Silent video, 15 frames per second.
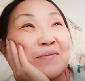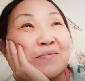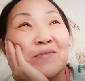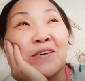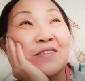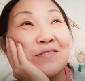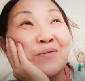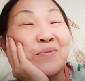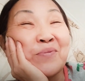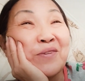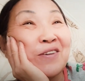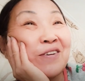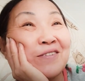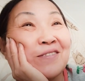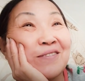Хотя
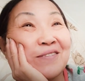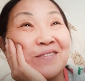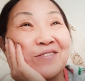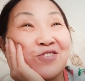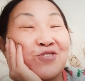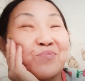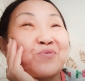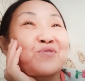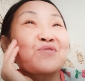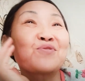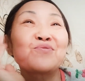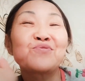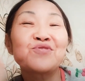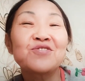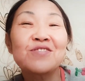меня это ничему не
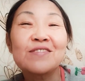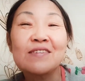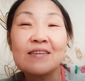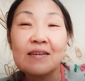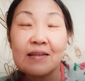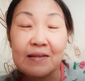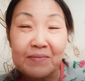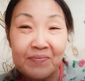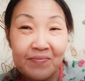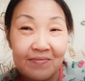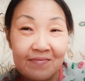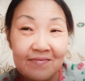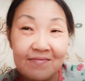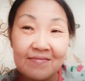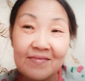научило.
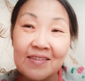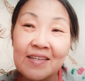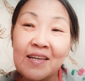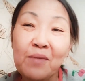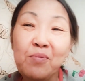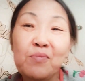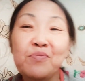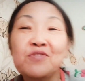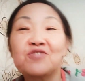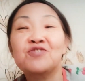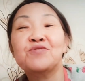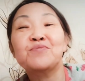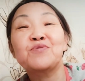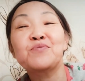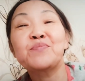Я
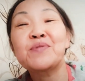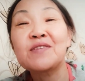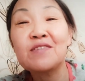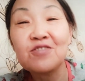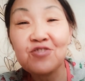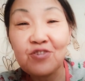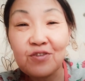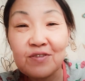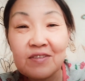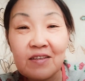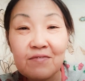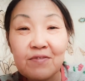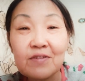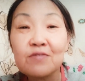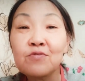по-прежнему продолжаю
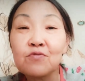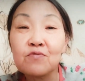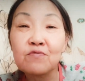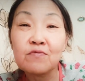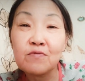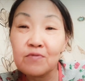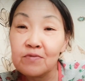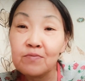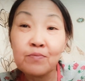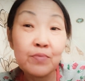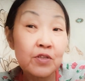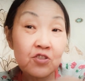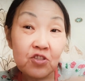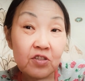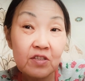оставаться. Ну,
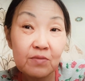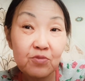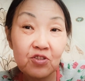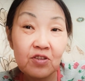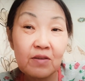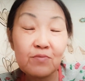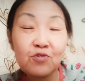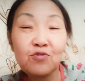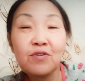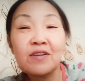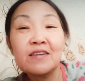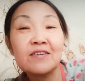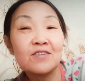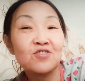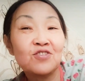быть честным же намного
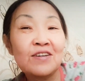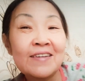легче,